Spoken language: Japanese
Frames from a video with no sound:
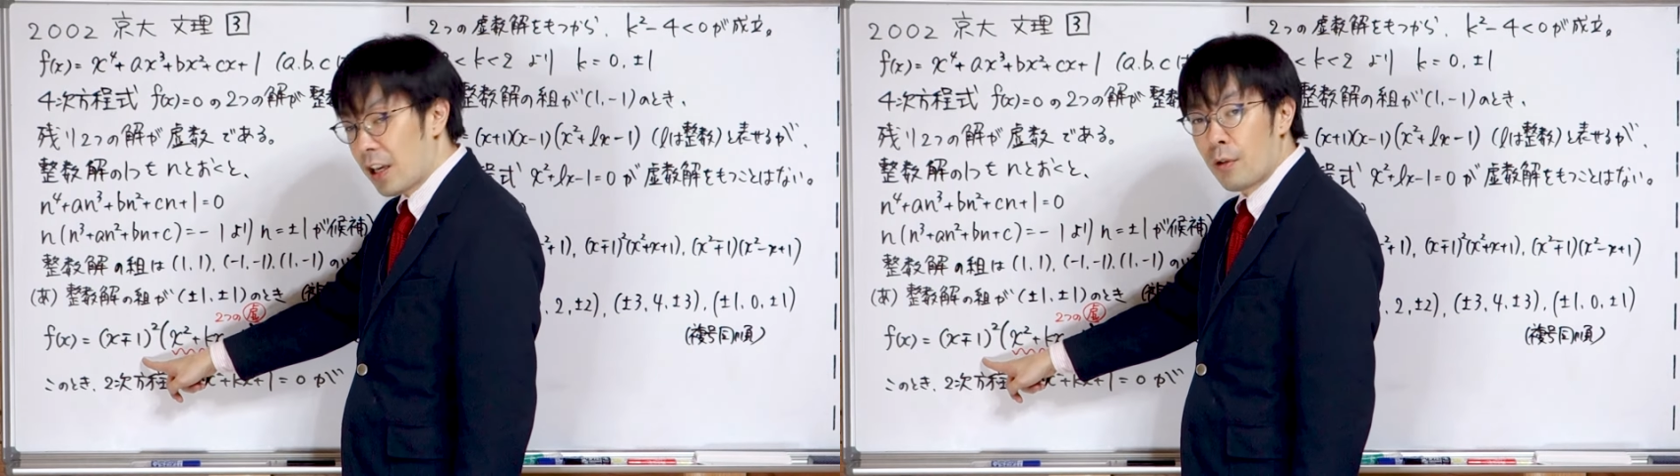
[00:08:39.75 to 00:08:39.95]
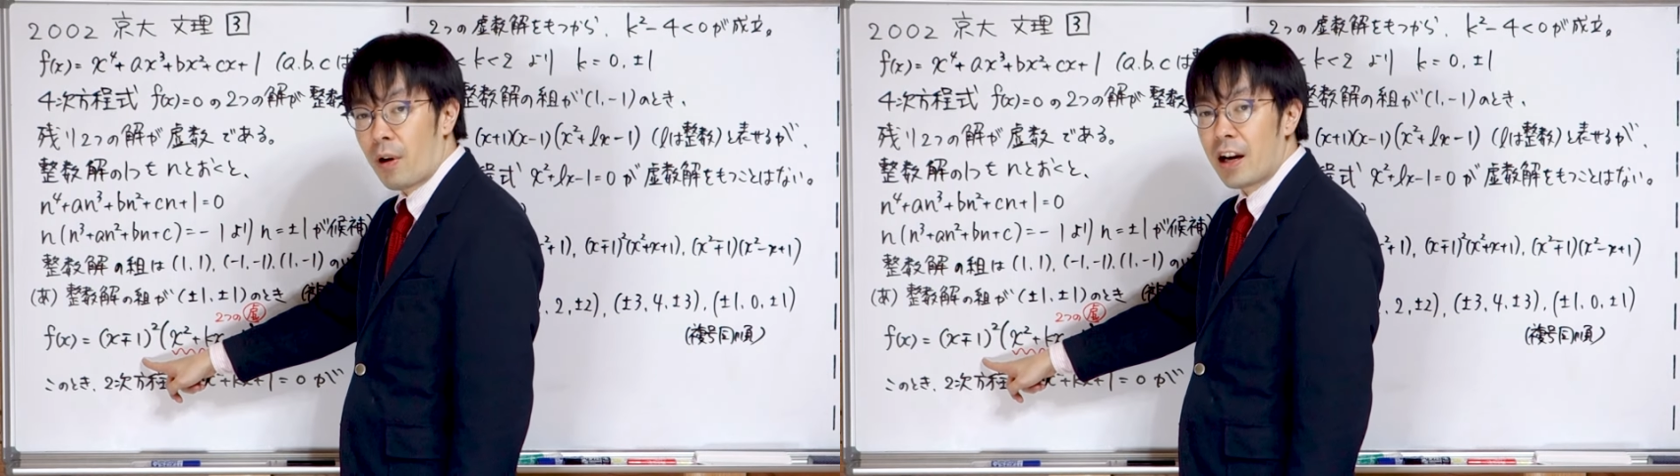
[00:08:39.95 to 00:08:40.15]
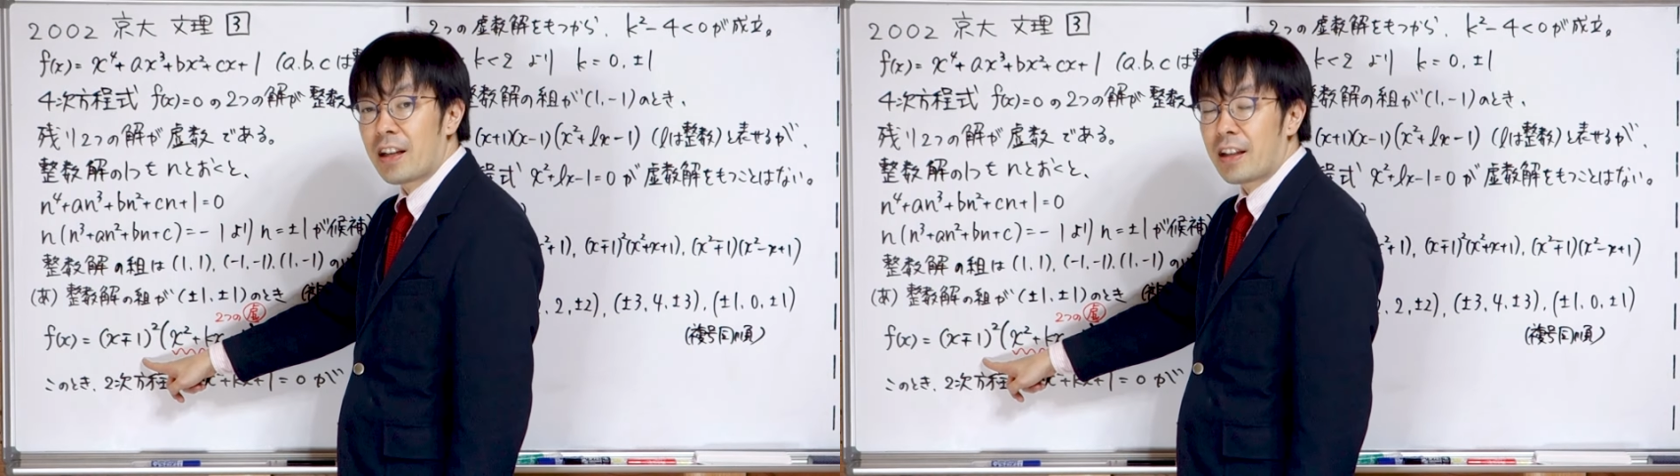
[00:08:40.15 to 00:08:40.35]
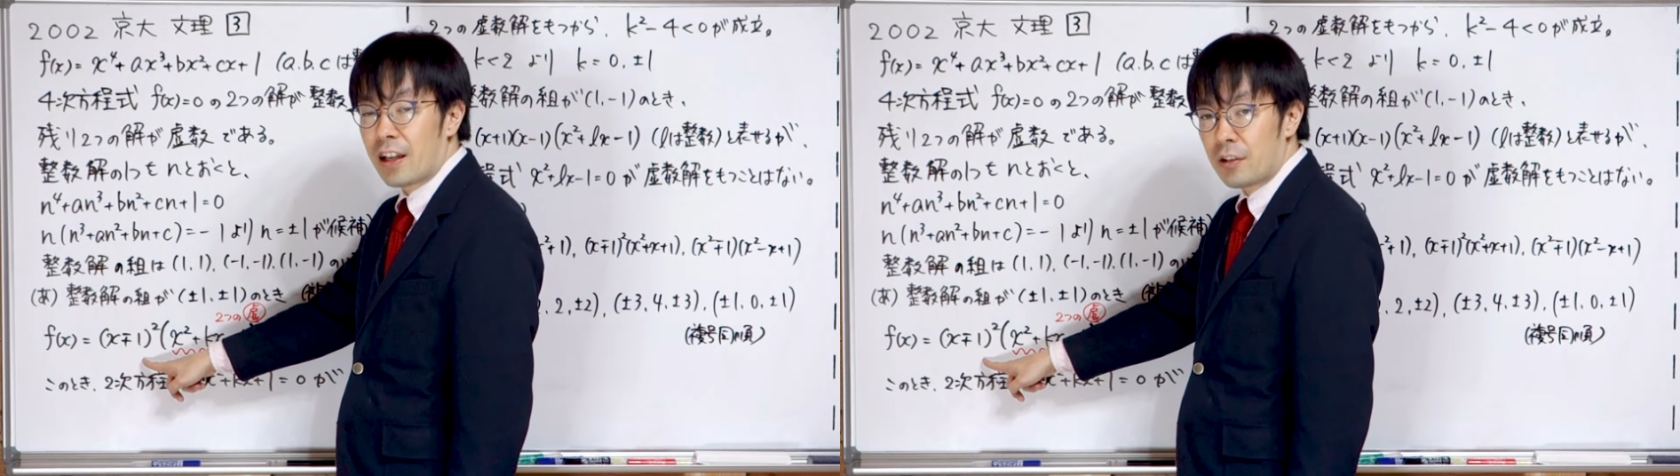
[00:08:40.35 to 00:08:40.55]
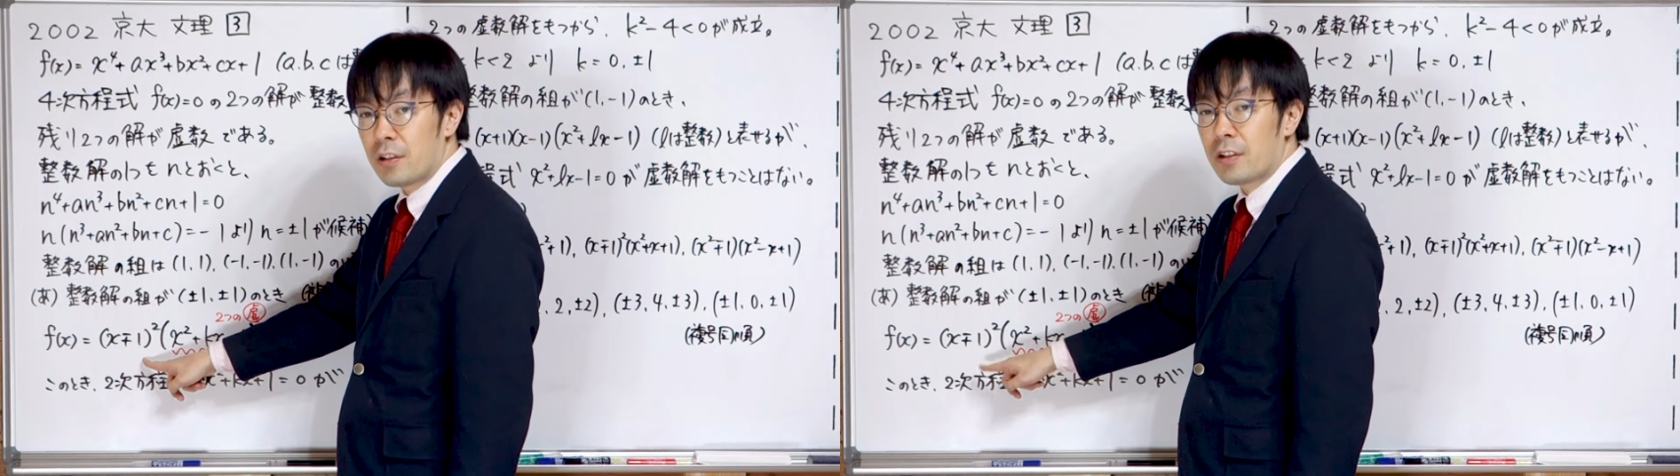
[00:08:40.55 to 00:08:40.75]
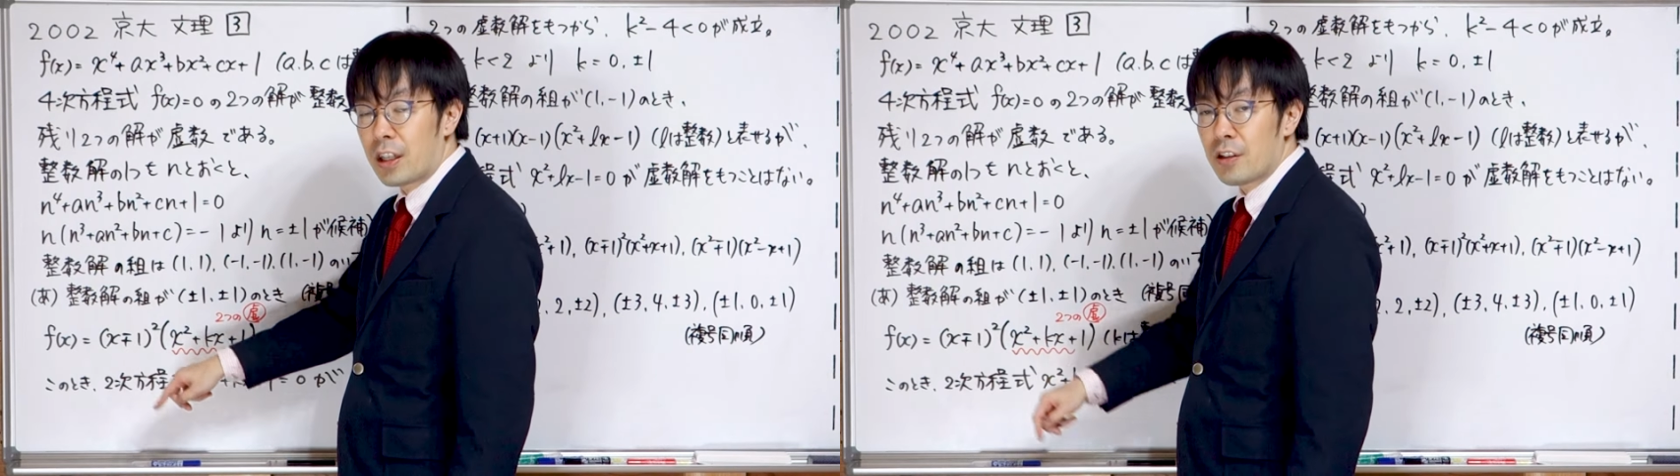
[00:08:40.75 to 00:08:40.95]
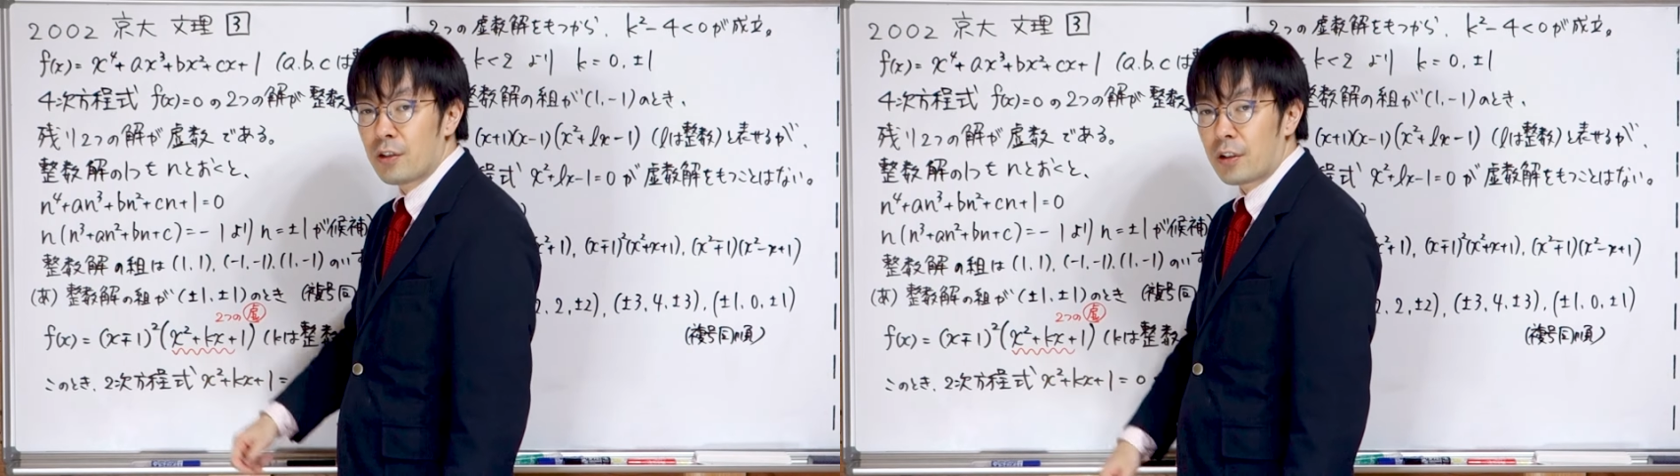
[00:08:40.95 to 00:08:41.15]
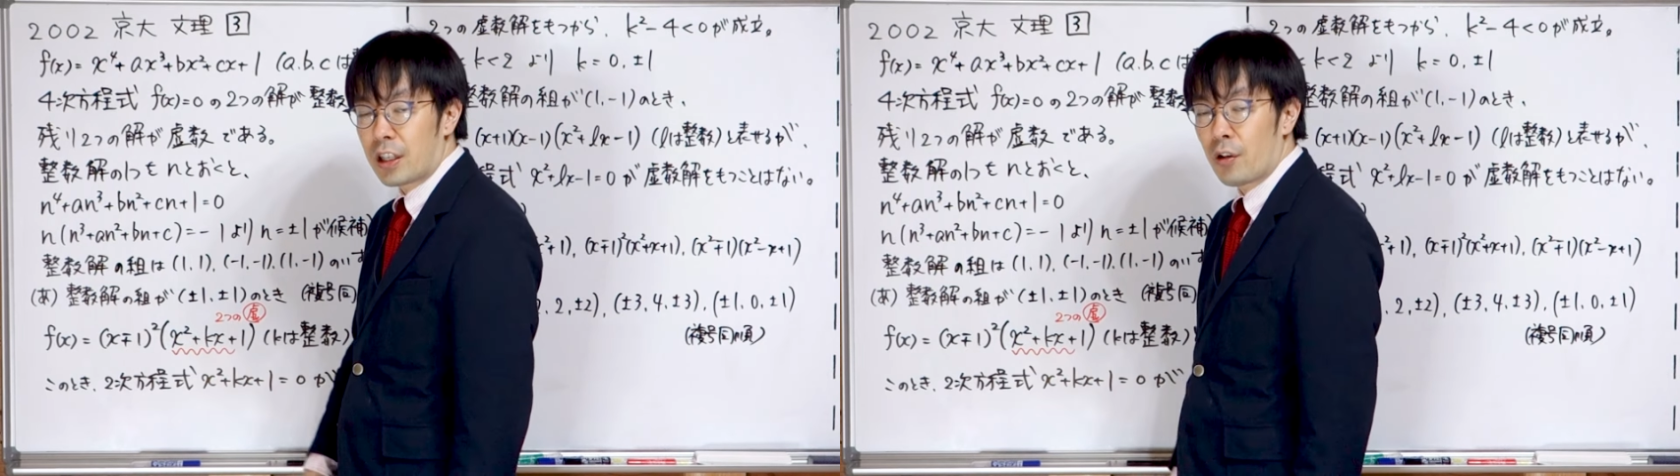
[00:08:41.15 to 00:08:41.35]
で割り切れるって
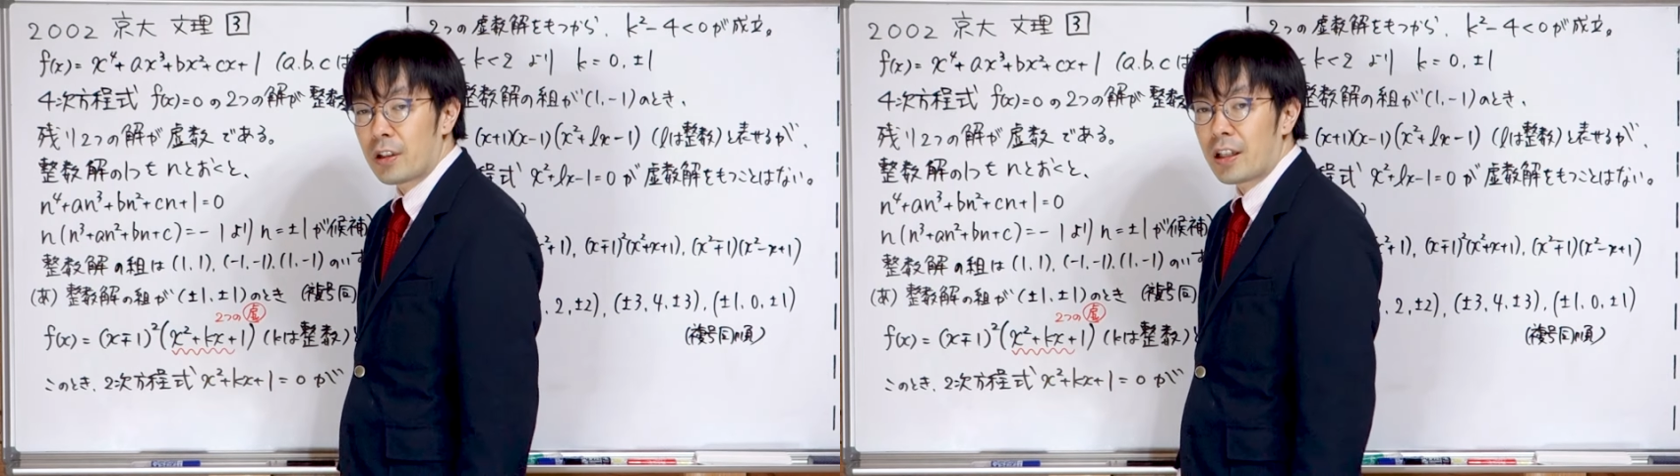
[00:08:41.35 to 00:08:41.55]
いう基本